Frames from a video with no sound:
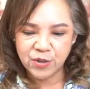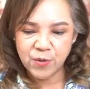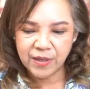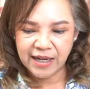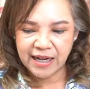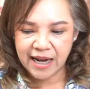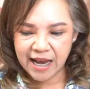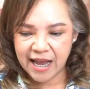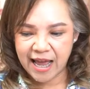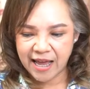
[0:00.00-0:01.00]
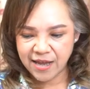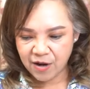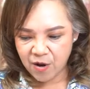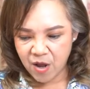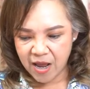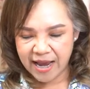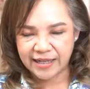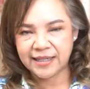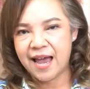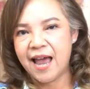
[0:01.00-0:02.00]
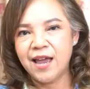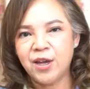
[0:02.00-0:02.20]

ช่วงนี้นะคะก็อาจจะ